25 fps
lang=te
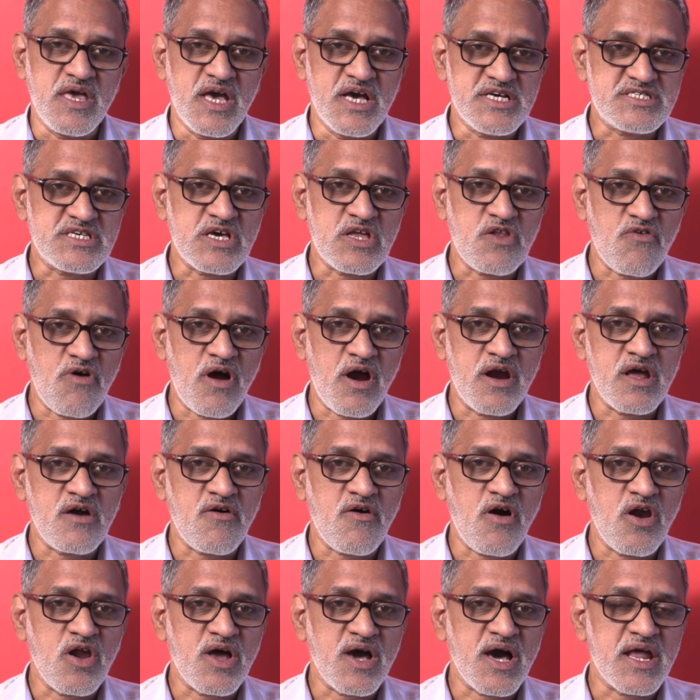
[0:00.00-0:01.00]
ఏసీలు
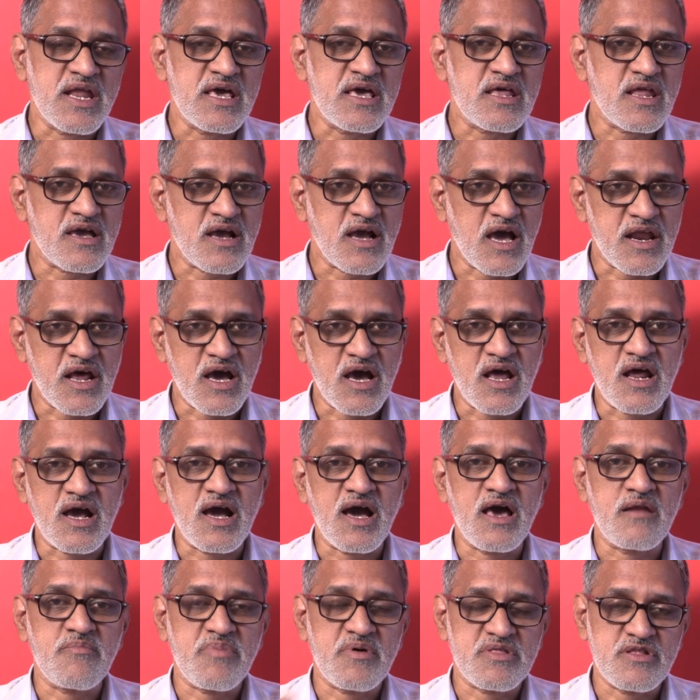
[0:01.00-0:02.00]
వాడేవాళ్ళు కానీ
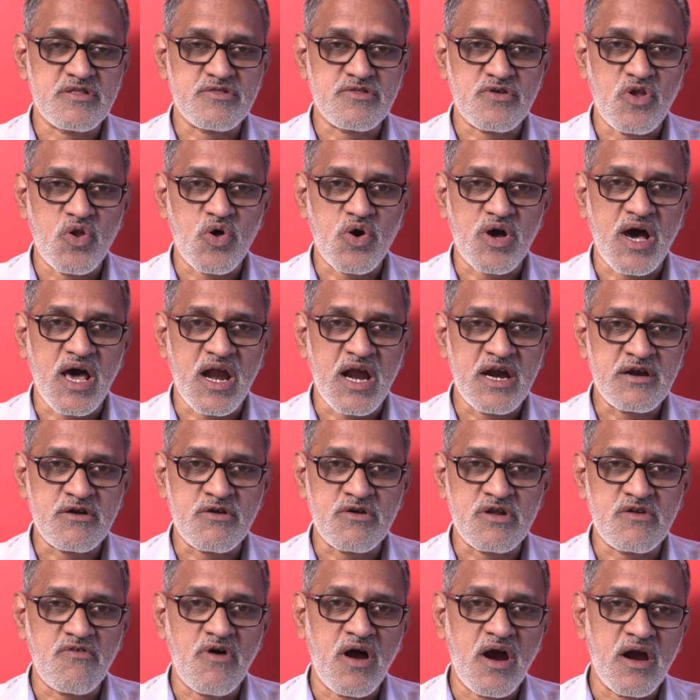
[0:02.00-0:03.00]
రకరకాల పద్ధతుల్లో
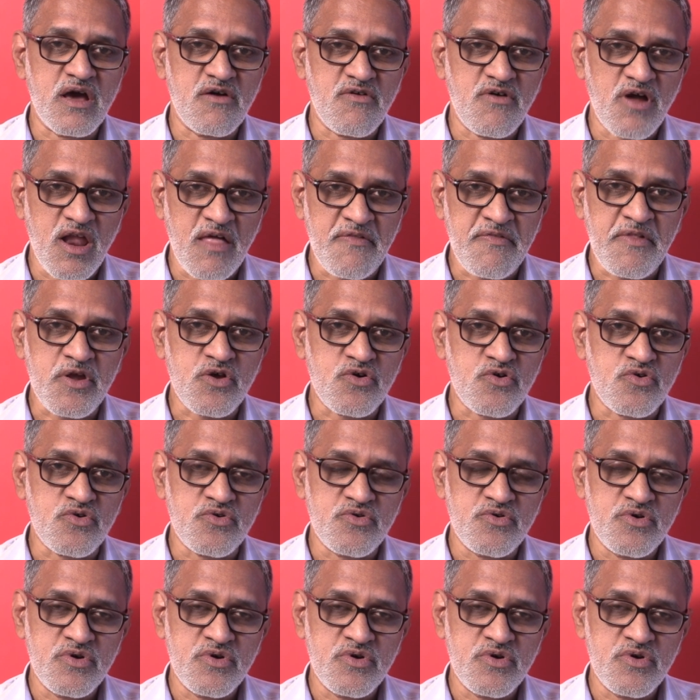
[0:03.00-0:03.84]
కరెంటుని వాడే వాళ్ళందరూ